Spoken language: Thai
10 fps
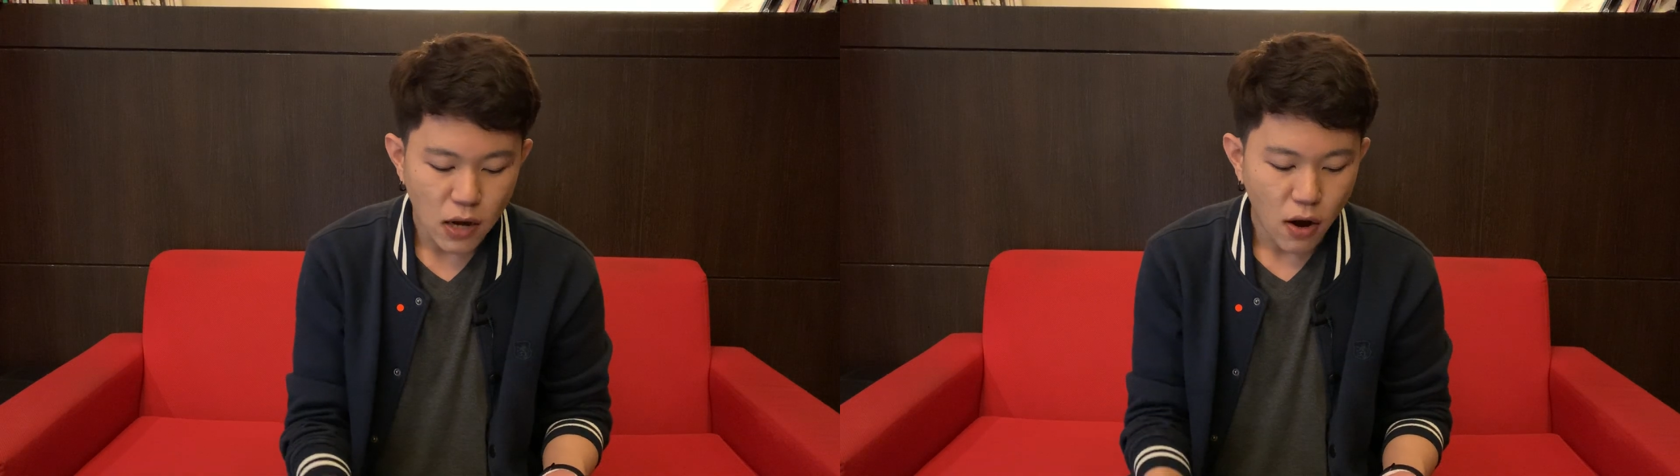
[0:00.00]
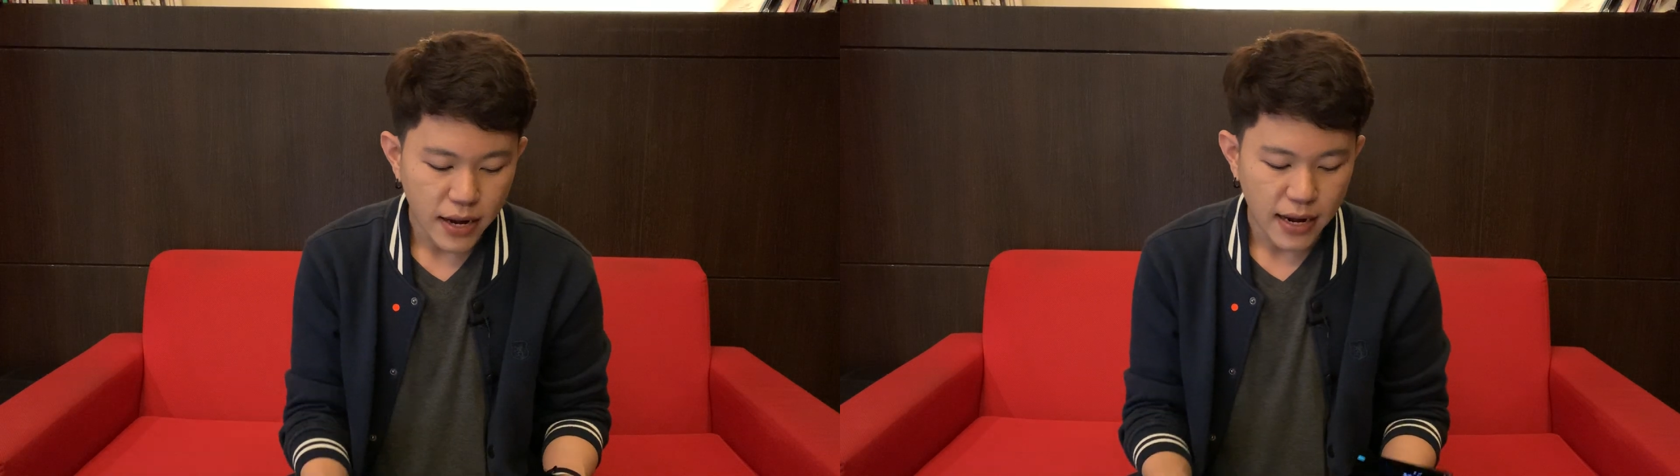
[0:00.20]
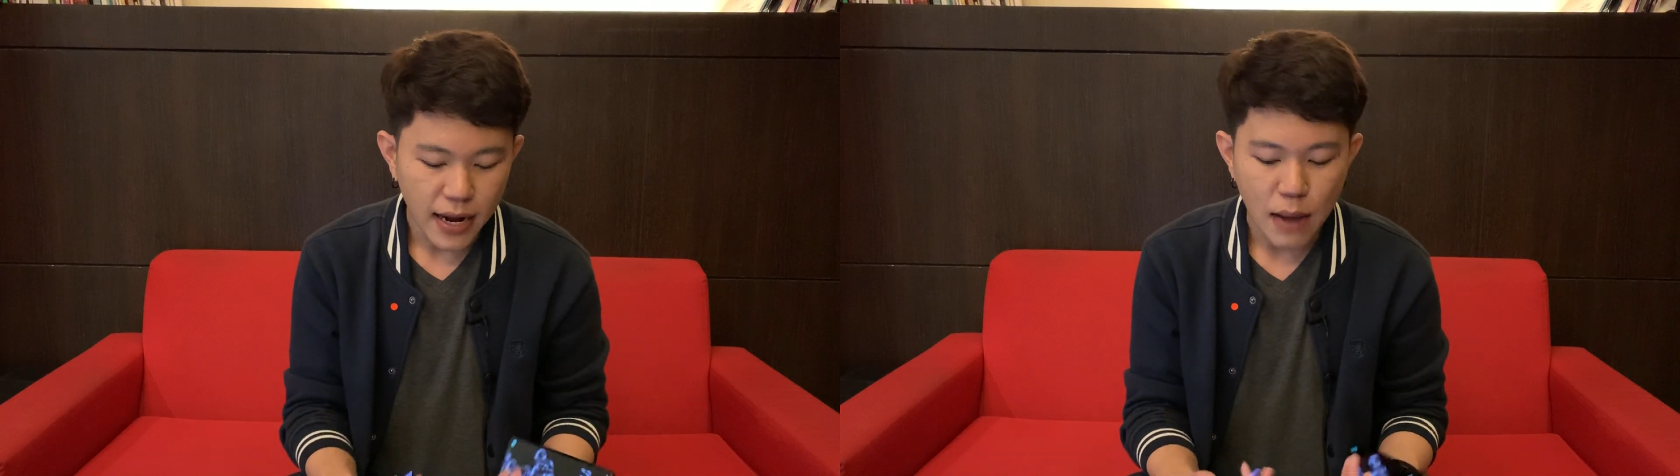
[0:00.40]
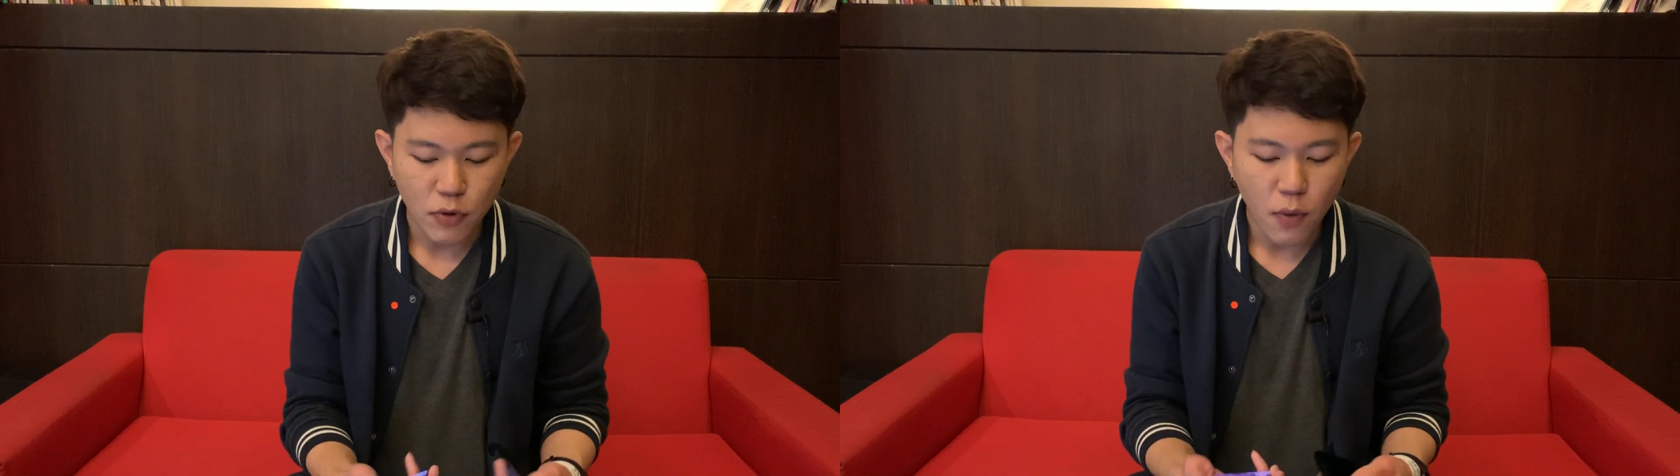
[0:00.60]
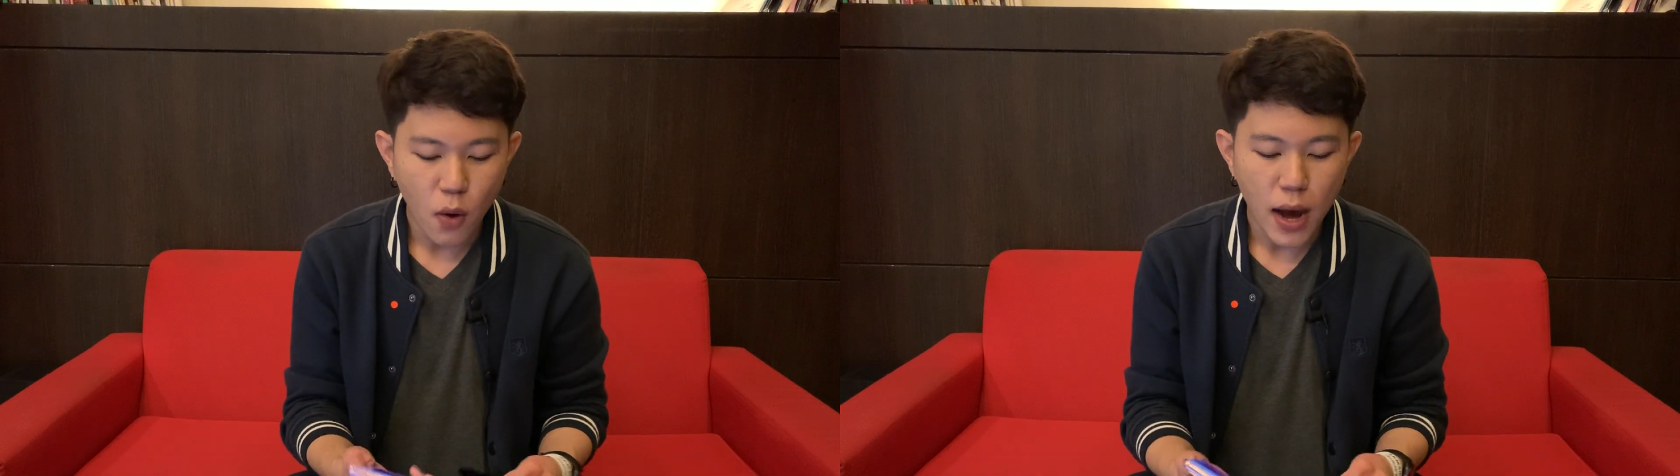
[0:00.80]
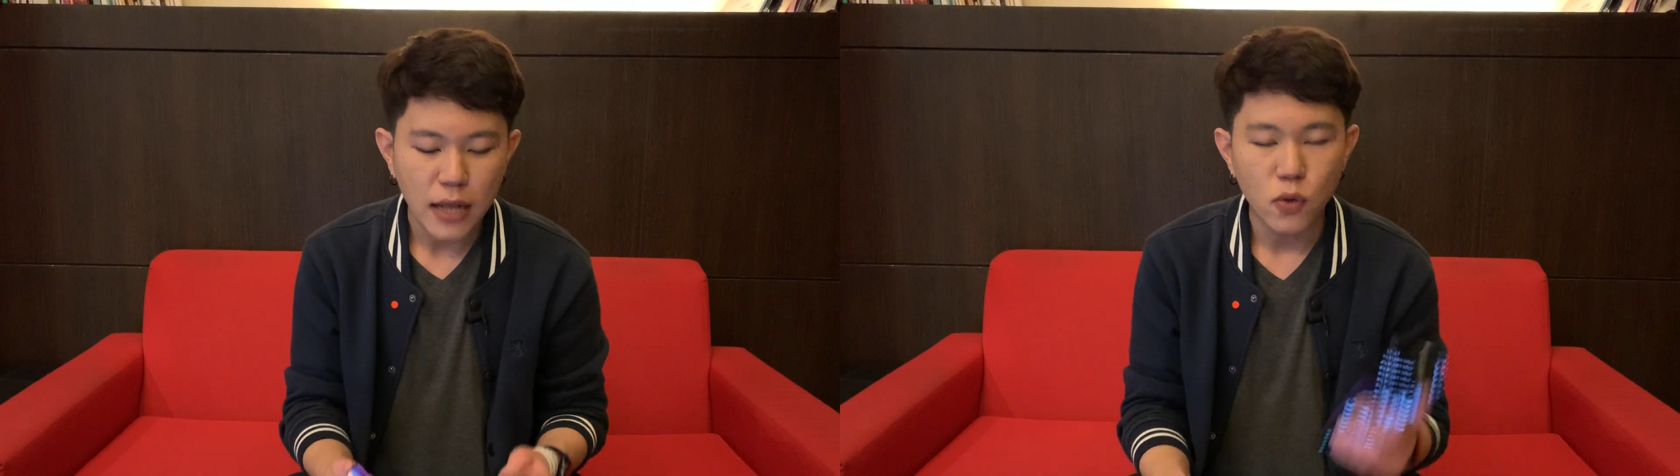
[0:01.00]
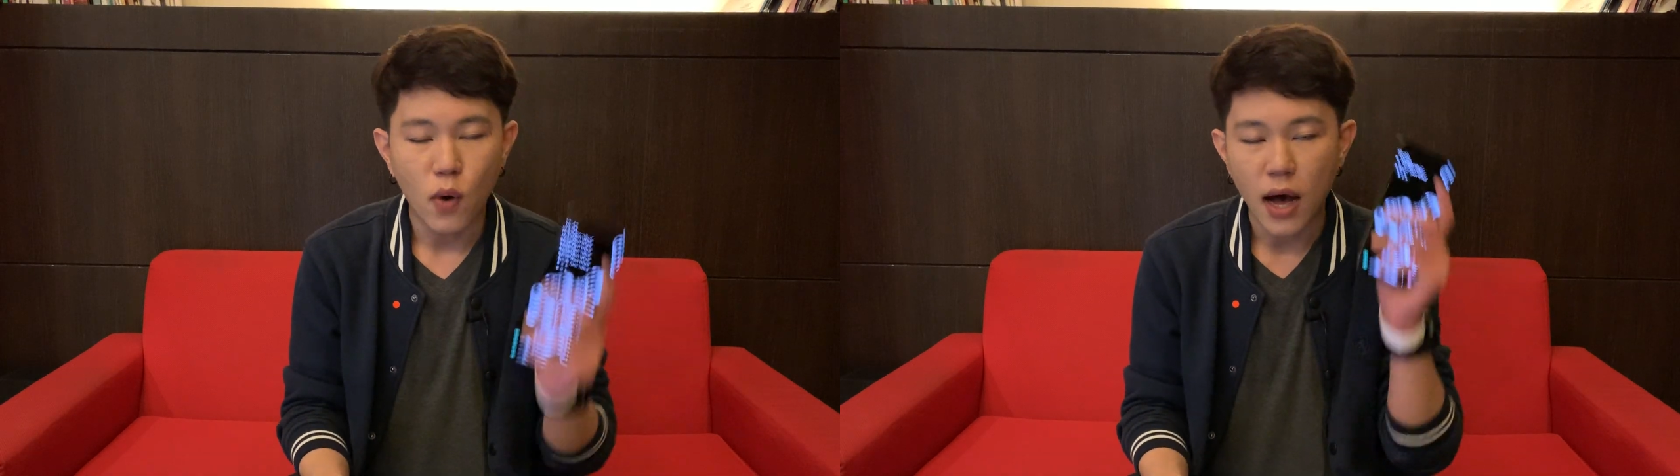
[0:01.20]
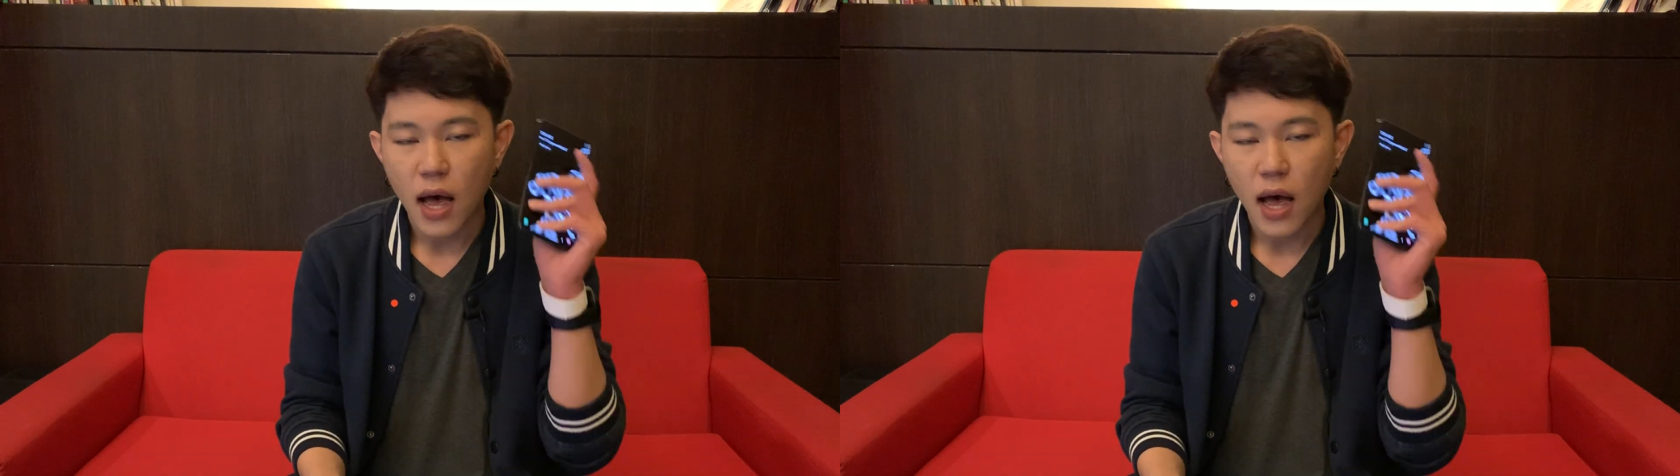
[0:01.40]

จอเนี่ยนะครับต้องบอกว่าตัว